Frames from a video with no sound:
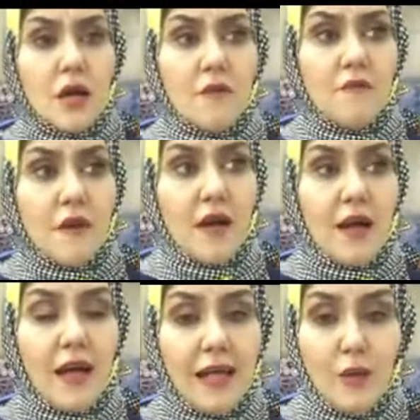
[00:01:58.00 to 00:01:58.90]

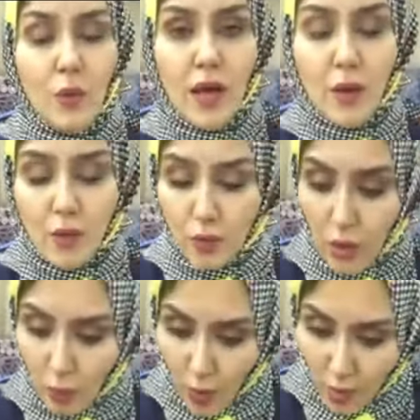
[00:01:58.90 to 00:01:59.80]
فحلو قوي
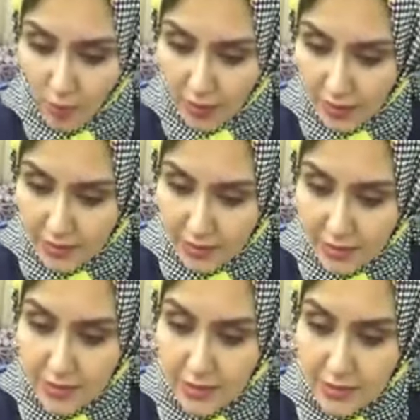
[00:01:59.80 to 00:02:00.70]
ومهم
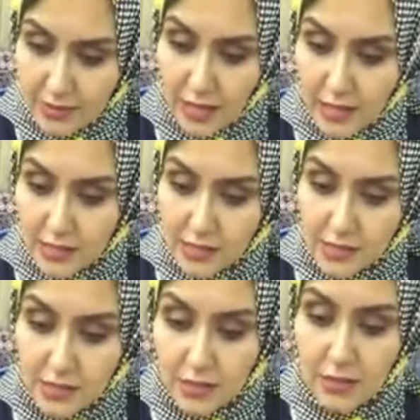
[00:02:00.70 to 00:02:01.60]
جدا ان انت
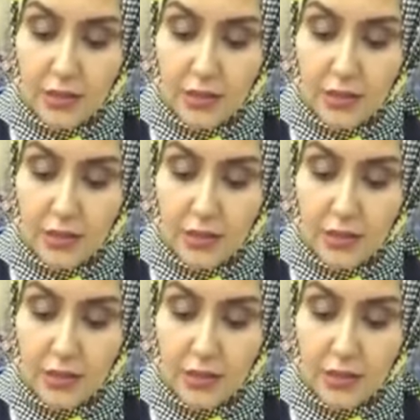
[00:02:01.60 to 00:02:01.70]
تحسسي